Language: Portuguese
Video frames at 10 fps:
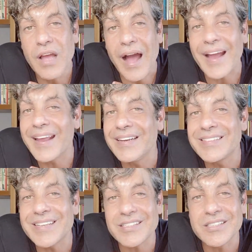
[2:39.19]
A
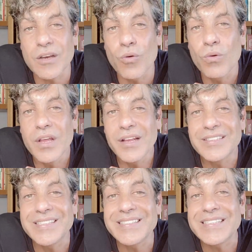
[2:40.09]
realização
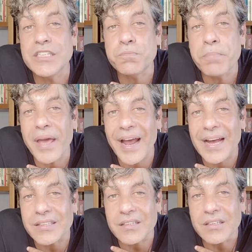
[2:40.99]

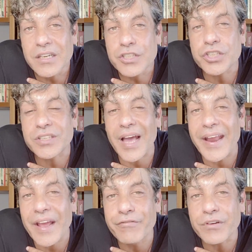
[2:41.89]
desesperada de
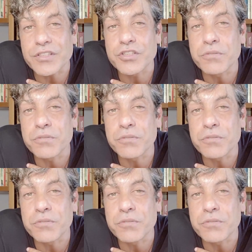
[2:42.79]
tarefas,